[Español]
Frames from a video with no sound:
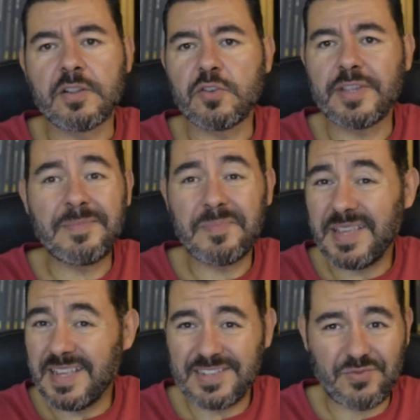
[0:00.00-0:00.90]
en Totem
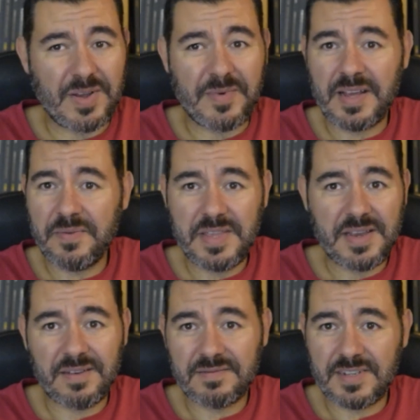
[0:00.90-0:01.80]
y es una
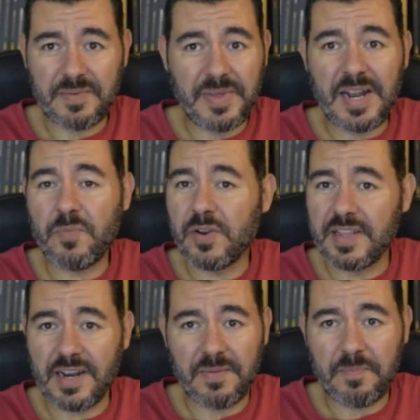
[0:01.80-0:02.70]
maravilla. O sea, mirar por
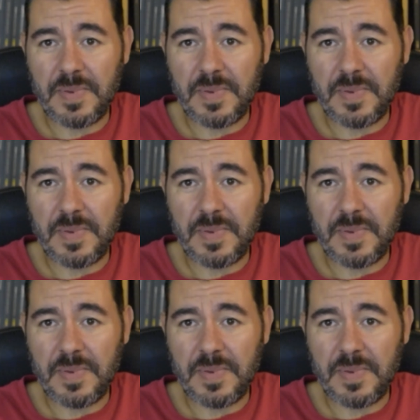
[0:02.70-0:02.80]
internet